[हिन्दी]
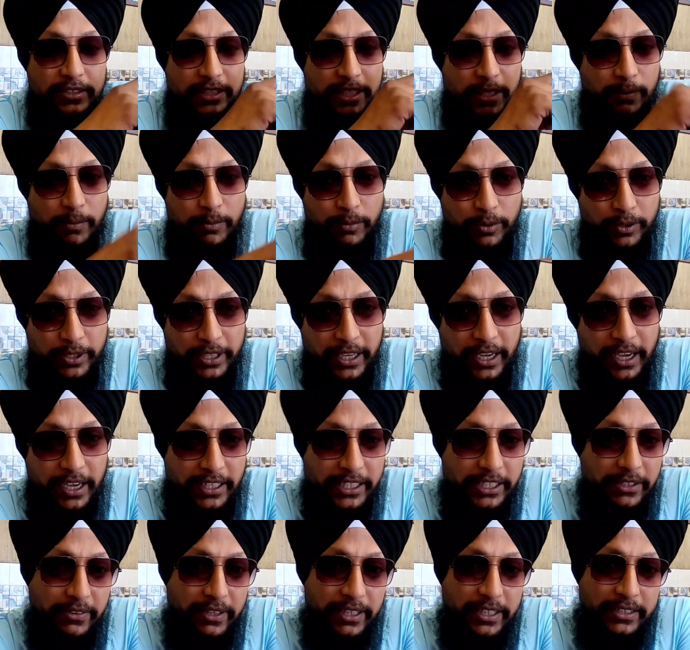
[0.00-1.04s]
जब हम लोग यहाँ
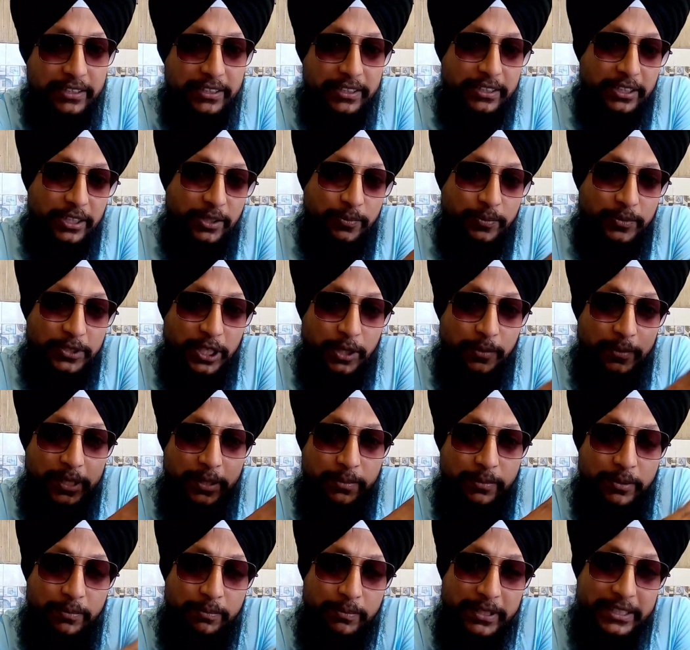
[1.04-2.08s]
आने वाले थे तब से
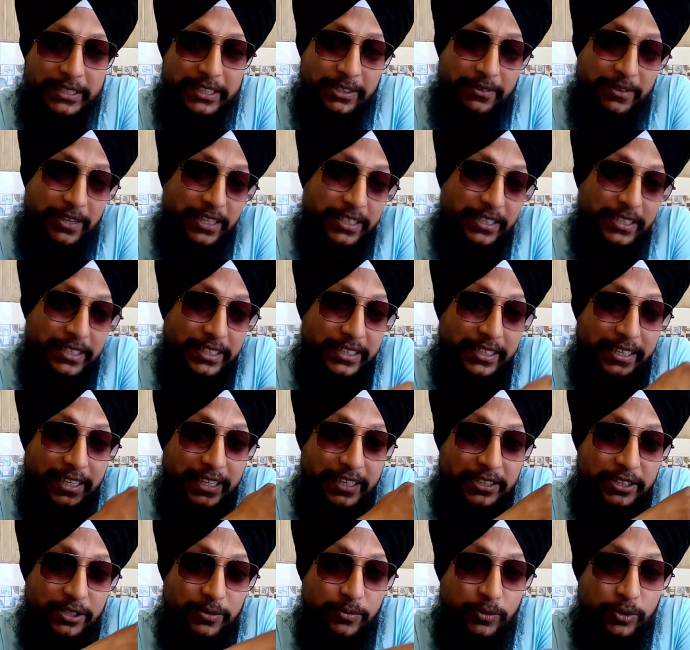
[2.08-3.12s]
हमारे मन में एक सवाल था कि
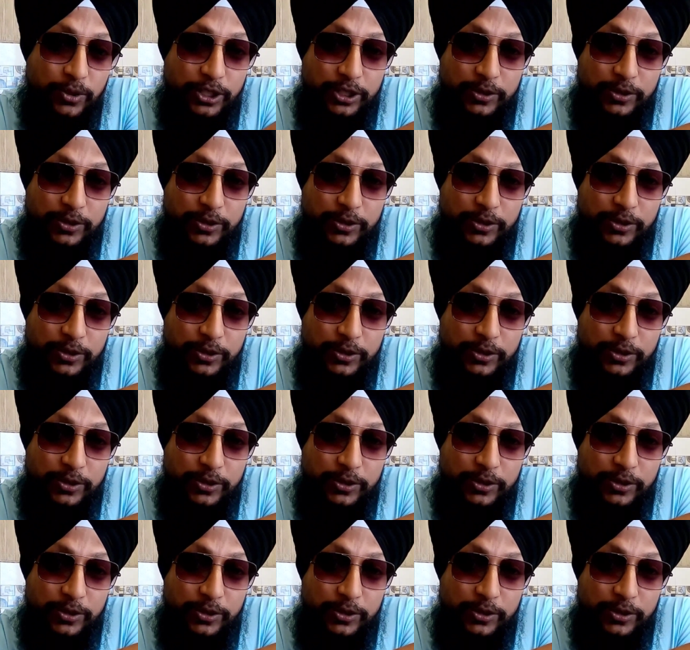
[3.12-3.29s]
यार जम्मू